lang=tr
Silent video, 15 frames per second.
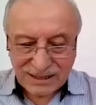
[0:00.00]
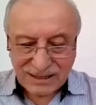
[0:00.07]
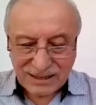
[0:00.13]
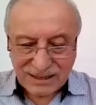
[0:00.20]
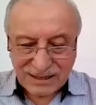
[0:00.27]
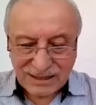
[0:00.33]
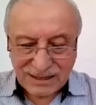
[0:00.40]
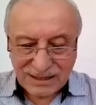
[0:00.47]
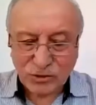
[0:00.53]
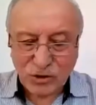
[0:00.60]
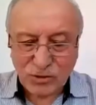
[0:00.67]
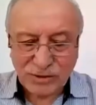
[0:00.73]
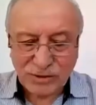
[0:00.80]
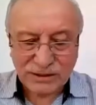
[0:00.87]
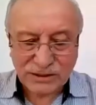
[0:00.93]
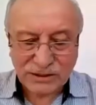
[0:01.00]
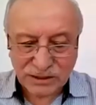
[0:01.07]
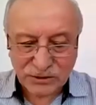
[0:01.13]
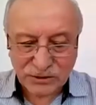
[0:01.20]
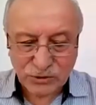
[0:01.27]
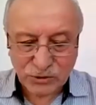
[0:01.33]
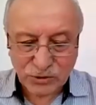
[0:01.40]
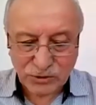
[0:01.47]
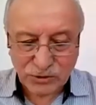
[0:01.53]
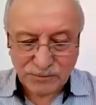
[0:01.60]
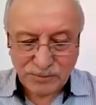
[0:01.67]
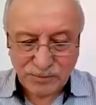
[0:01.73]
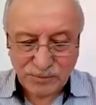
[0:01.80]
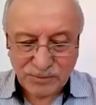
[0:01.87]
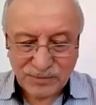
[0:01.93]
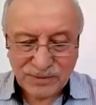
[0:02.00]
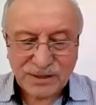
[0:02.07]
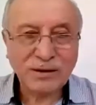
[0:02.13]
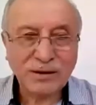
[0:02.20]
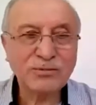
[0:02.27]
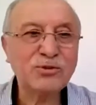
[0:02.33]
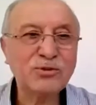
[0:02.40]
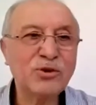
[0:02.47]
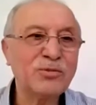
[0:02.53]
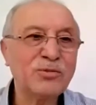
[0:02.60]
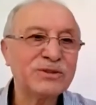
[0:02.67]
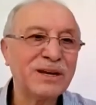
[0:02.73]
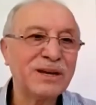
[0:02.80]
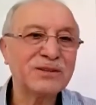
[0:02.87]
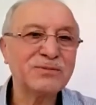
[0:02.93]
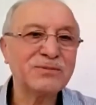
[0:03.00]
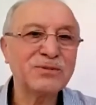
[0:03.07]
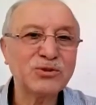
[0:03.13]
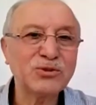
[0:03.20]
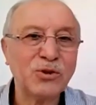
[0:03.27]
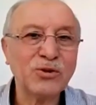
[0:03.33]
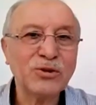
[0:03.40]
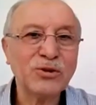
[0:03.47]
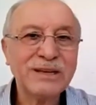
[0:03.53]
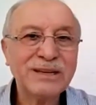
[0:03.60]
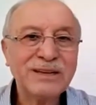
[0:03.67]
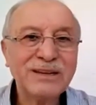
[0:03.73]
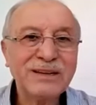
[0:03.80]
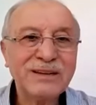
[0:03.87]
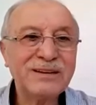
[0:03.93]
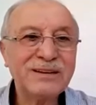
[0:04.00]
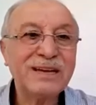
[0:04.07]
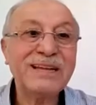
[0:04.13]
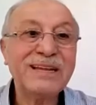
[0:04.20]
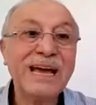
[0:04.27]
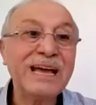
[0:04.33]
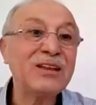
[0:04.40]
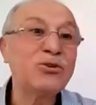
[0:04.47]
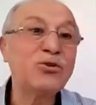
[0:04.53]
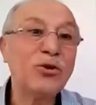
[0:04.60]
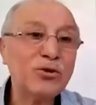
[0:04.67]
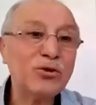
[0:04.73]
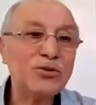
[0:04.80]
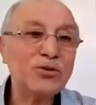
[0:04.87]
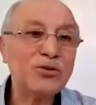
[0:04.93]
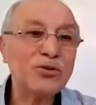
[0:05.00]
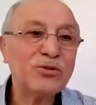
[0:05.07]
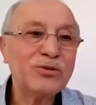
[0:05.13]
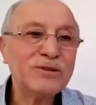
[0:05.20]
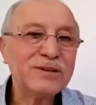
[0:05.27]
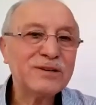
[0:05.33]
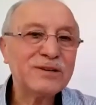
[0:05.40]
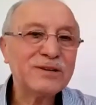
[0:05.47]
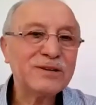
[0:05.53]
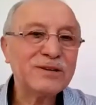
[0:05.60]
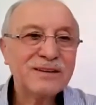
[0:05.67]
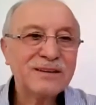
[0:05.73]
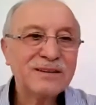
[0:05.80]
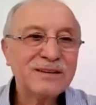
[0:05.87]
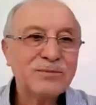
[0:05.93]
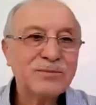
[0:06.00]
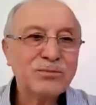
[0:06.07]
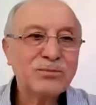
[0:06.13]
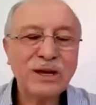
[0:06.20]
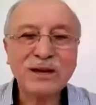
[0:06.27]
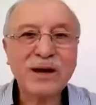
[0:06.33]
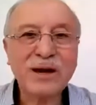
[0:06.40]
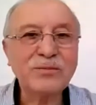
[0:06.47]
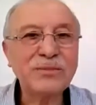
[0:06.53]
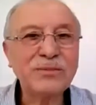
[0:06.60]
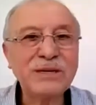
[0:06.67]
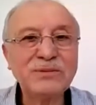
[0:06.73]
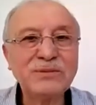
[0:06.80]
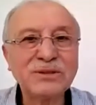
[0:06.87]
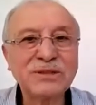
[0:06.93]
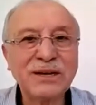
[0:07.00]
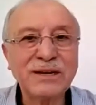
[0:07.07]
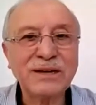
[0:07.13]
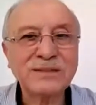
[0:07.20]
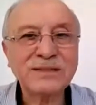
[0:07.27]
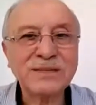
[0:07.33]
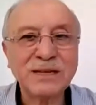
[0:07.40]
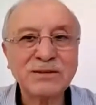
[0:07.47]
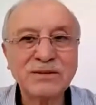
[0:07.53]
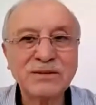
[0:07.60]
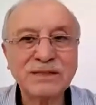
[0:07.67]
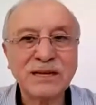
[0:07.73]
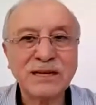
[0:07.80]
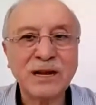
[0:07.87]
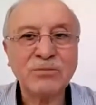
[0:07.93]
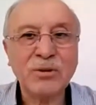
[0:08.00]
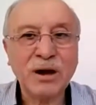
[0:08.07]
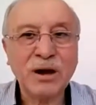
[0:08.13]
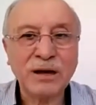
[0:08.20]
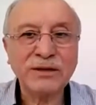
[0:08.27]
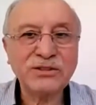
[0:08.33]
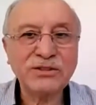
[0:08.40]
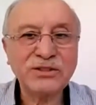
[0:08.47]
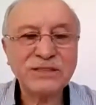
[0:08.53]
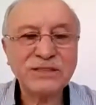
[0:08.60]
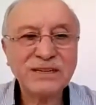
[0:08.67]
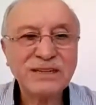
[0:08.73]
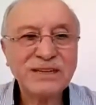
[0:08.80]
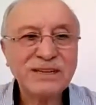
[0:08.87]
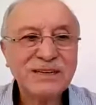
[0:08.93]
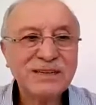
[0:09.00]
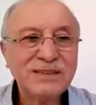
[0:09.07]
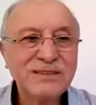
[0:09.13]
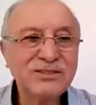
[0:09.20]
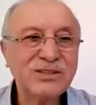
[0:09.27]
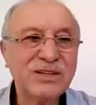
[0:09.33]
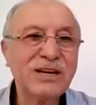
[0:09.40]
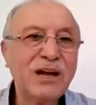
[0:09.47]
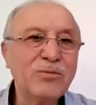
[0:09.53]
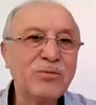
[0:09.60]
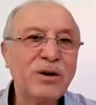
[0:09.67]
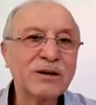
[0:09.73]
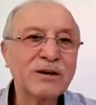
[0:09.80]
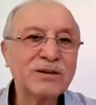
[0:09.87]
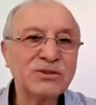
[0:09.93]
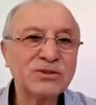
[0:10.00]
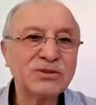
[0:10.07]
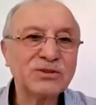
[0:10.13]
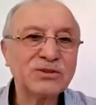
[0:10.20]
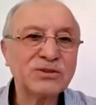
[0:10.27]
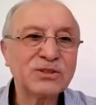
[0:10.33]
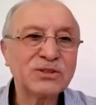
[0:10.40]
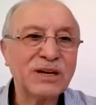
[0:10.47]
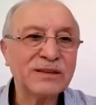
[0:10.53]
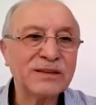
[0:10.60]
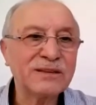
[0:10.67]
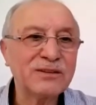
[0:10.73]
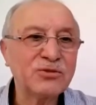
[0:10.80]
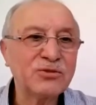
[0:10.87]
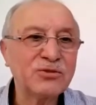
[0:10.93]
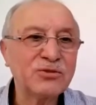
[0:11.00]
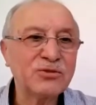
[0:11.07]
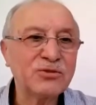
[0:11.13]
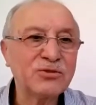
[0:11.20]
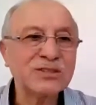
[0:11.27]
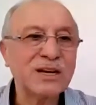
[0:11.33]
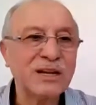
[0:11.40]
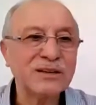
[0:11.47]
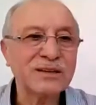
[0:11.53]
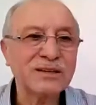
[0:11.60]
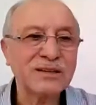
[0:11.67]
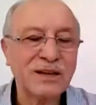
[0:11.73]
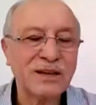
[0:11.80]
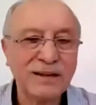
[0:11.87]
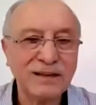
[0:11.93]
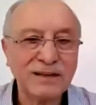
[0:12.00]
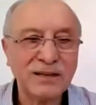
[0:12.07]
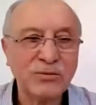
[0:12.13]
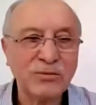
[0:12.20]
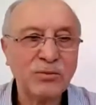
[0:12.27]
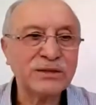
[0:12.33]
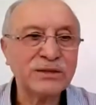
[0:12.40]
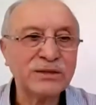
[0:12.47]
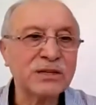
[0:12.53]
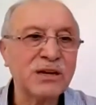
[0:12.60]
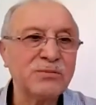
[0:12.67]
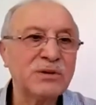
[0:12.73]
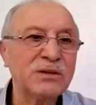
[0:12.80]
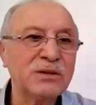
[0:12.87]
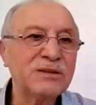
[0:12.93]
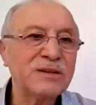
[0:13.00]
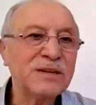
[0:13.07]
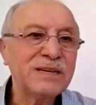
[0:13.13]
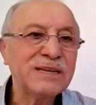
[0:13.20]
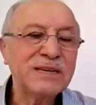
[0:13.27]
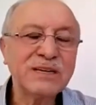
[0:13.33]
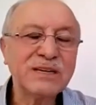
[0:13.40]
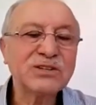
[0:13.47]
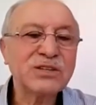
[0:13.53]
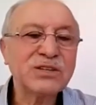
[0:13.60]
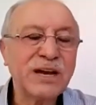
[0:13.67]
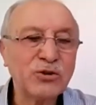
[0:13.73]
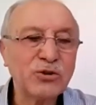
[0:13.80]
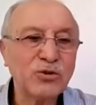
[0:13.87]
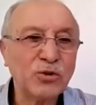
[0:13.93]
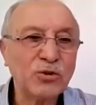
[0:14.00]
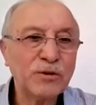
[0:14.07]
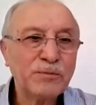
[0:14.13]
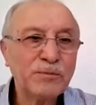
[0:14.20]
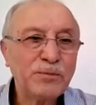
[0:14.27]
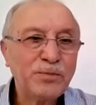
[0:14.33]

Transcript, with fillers: Allah'ı görmeye çalışıyor. Tabii görme şansımız yok. Neden yok? Peygamberimiz Aleyhisselatü Vesselam hariç Cenab-ı Hakk'ın zatını gören insanlık tarihinde başka bir insan yok.